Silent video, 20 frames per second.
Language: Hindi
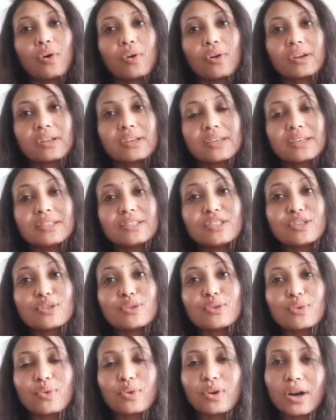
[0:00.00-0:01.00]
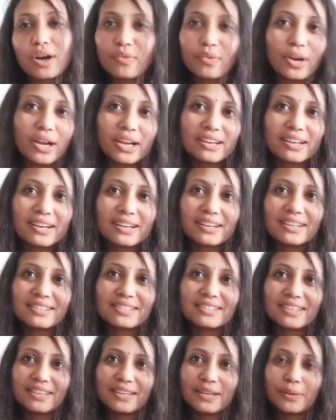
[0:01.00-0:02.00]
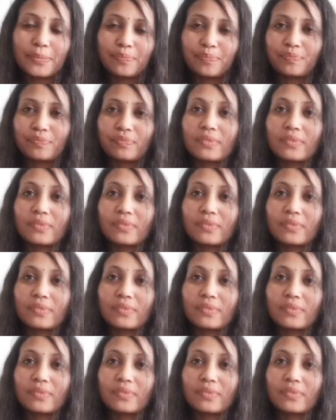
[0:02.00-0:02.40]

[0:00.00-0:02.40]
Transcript: और किन चीज़ों को अवॉइड करना चाहिए